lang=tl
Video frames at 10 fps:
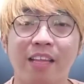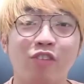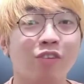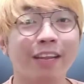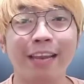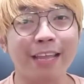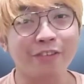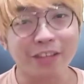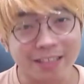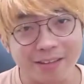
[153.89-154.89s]
Yung relay
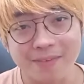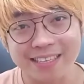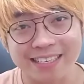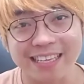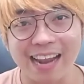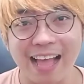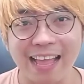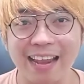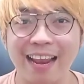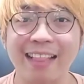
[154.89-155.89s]
nyo hindi masisira
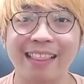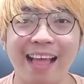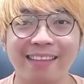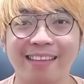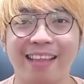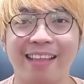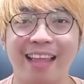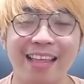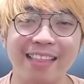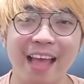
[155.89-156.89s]
yan. Ang taas eh.
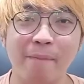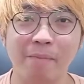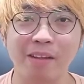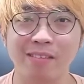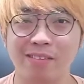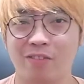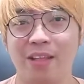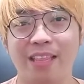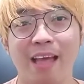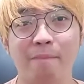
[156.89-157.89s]
80 amperes,
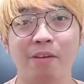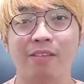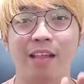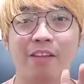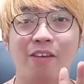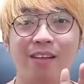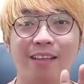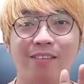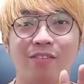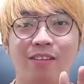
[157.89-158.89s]
20 amperes lang yung
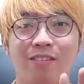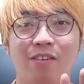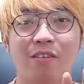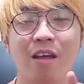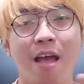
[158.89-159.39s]
accessories nyo.